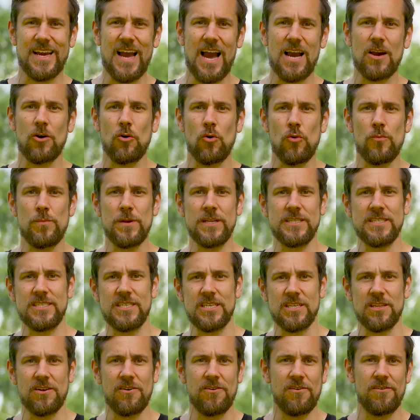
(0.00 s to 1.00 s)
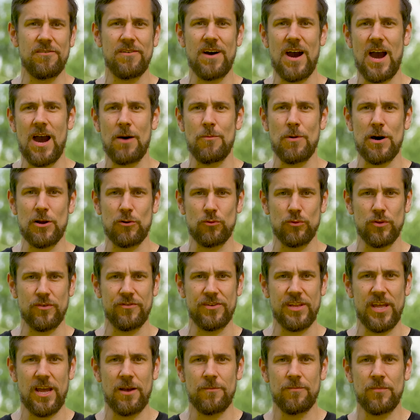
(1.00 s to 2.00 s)
как у бензинового
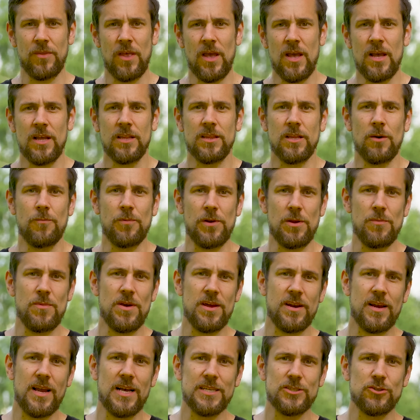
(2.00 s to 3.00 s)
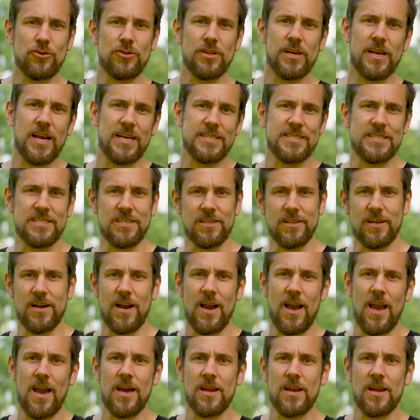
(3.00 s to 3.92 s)
оборудования. Например, газонокосилка